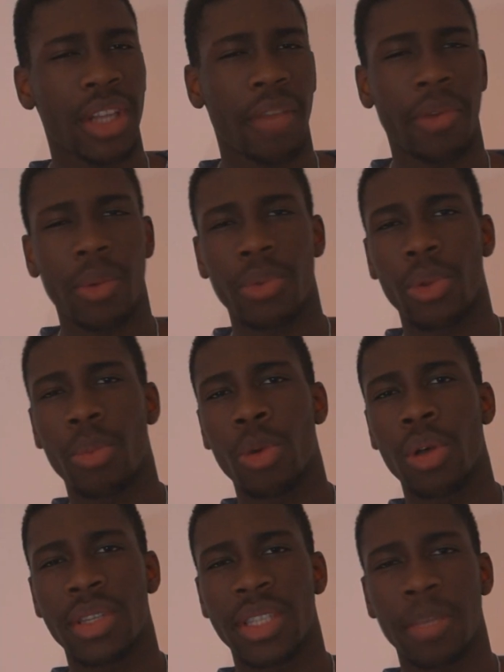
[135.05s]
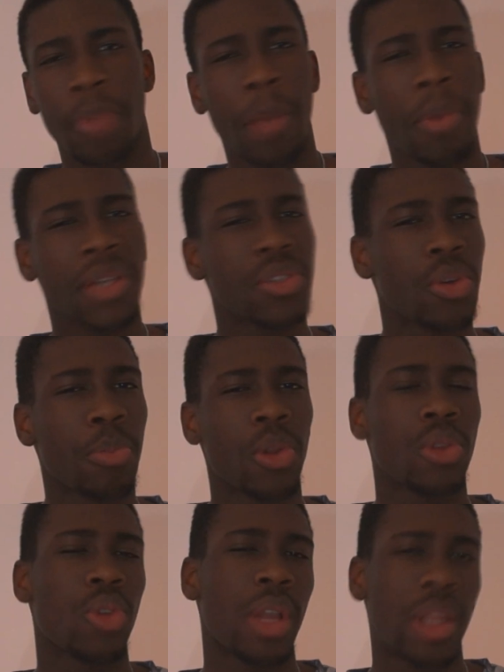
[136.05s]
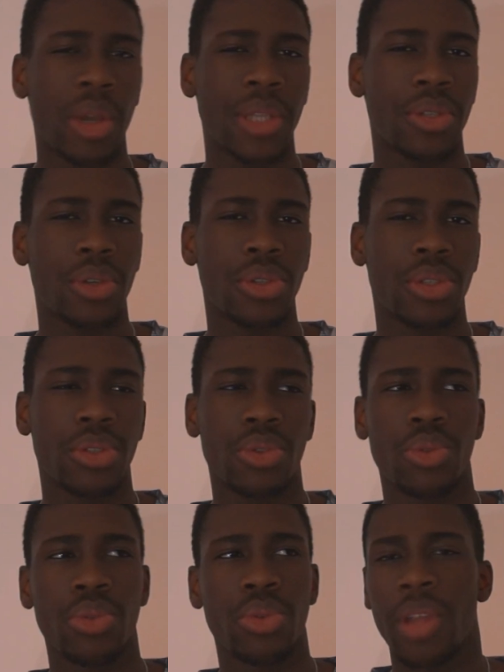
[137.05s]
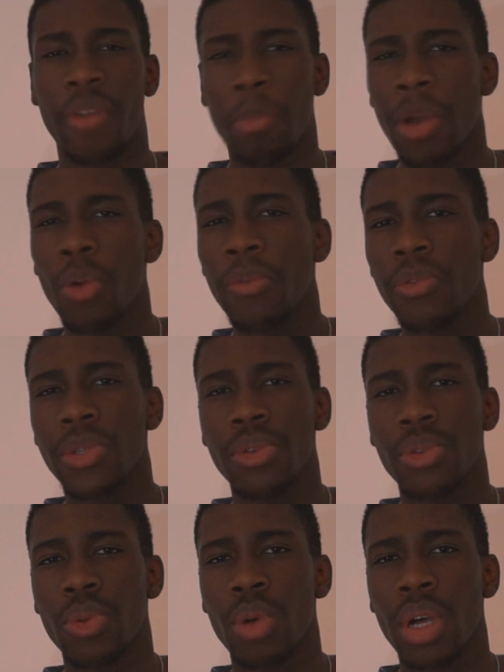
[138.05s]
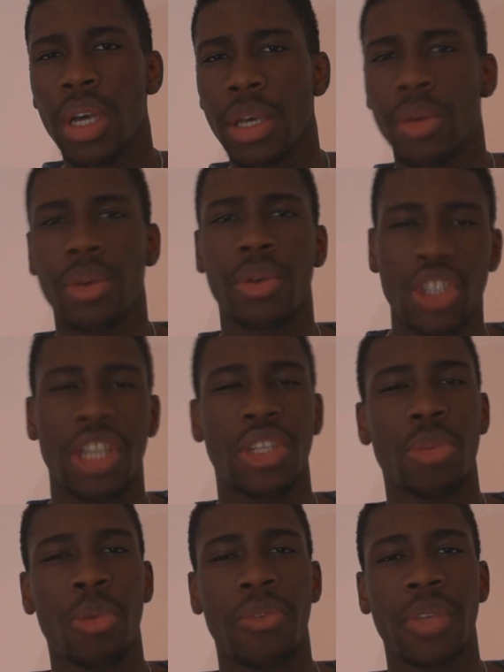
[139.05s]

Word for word: énervé contre moi, c'est pas parce que pendant ton adolescence, tu n'avais pas confiance en toi que en cherchant à me